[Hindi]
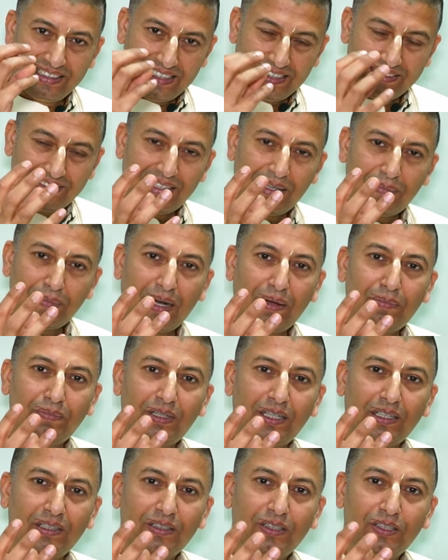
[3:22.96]
ऐसा
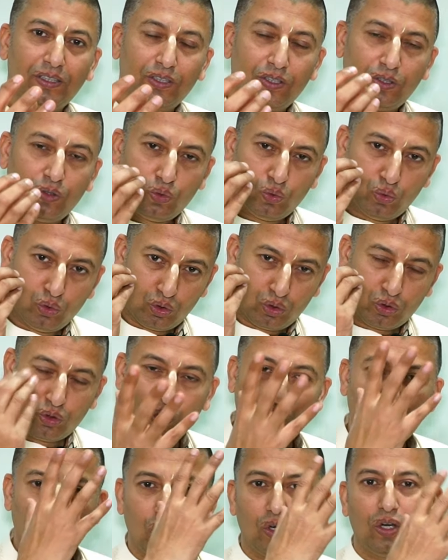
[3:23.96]
ब्राह्मण
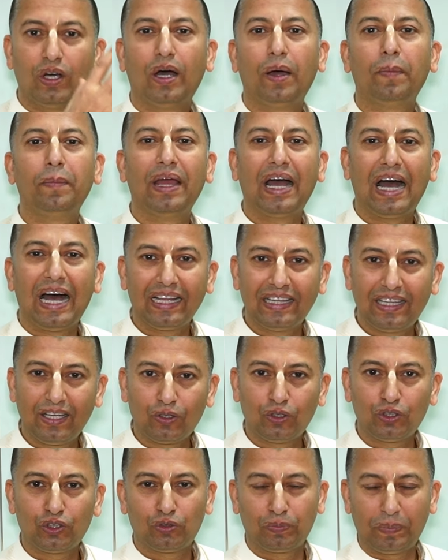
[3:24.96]
उसको हमें
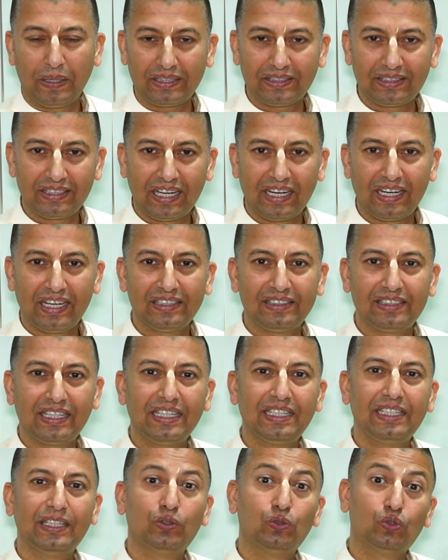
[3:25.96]
आदर और रिस्पेक्ट करना
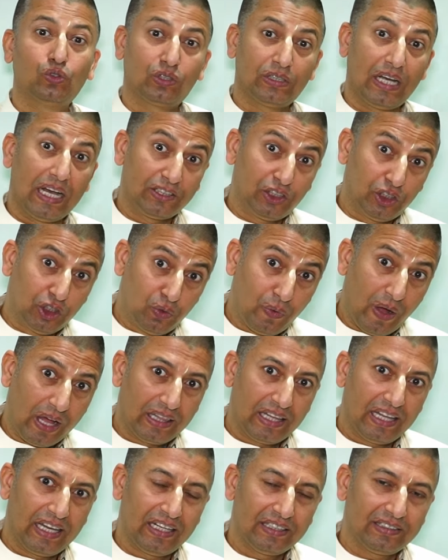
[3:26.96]
चाहिए उसका
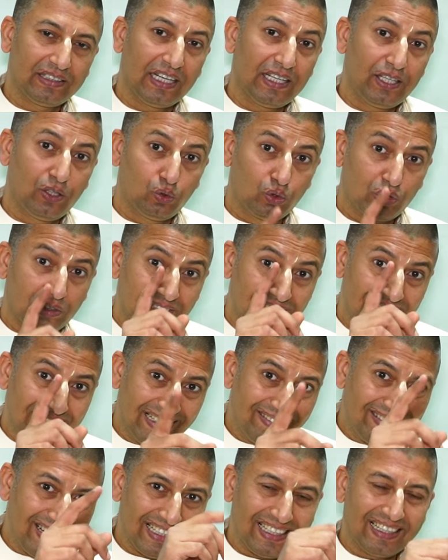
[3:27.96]
आशीर्वाद लेना चाहिए उसकी
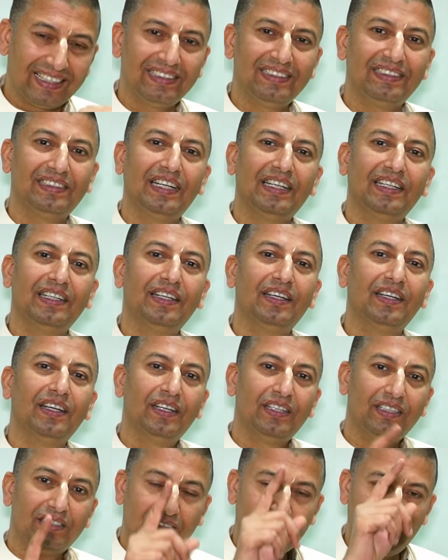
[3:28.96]
सेवा करनी
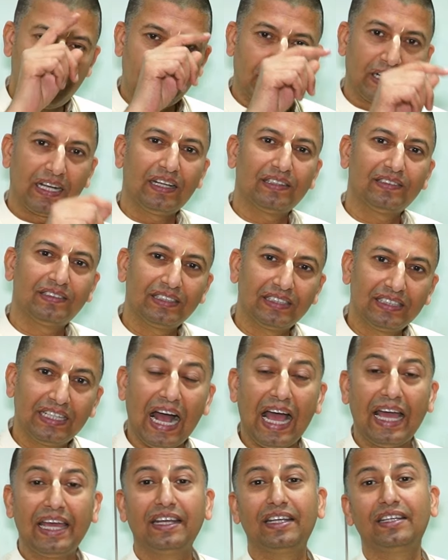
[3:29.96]
चाहिए इसी प्रकार से
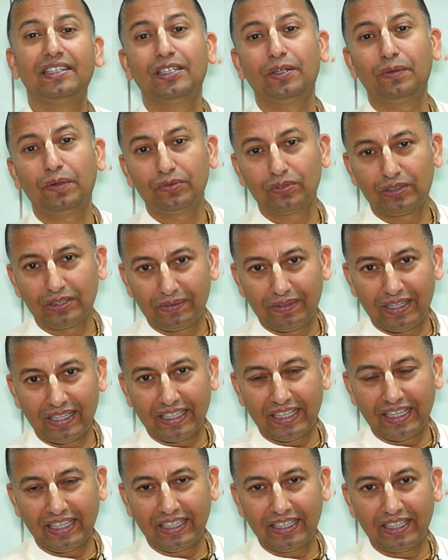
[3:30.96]
गाय की जब हम सेवा
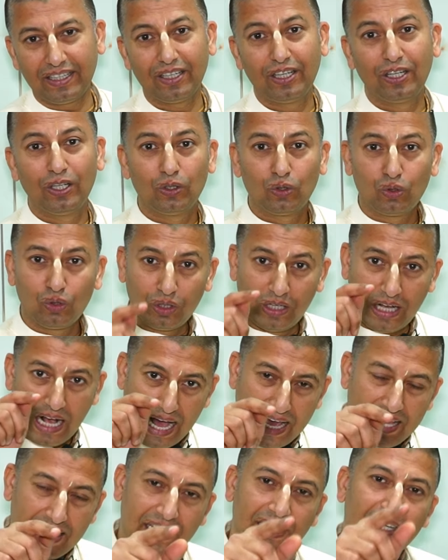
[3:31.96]
करेंगे तो
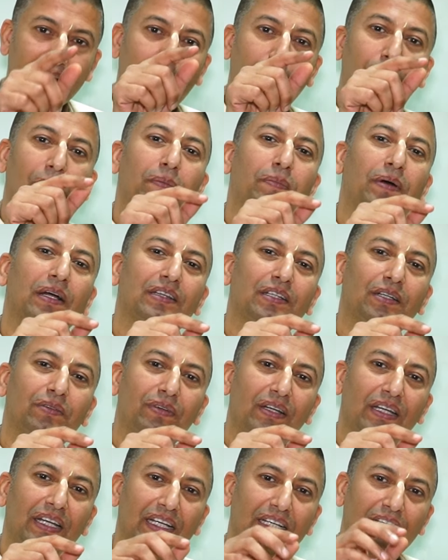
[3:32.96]
गाय की कृपा पात्र
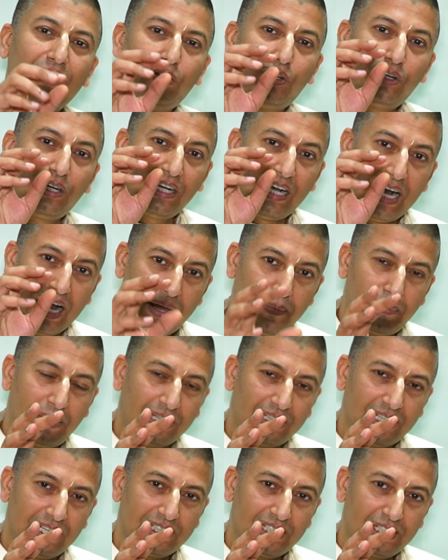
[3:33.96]
बनेंगे और गाय
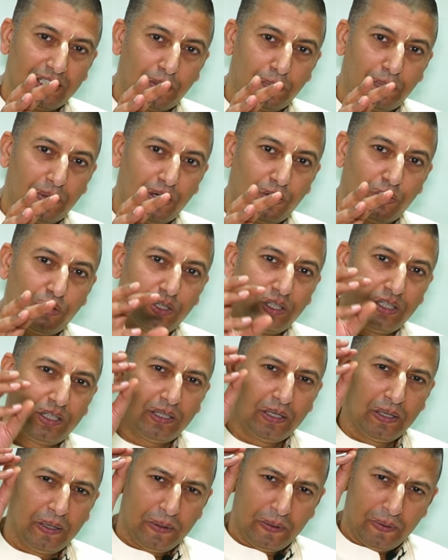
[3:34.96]
माता की कृपा होगी
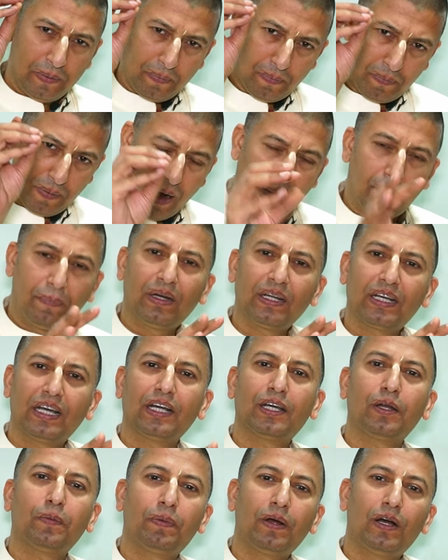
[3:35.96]
ब्राह्मण
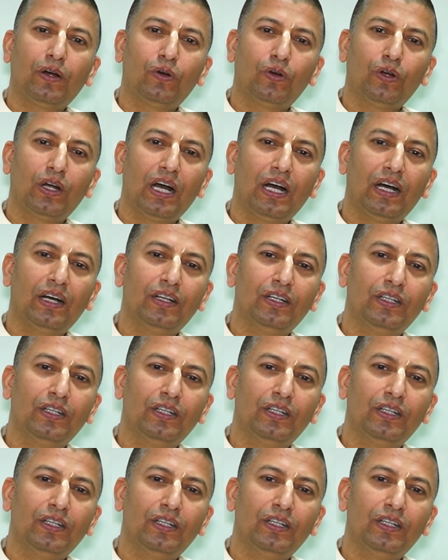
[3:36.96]
का कृपा होगा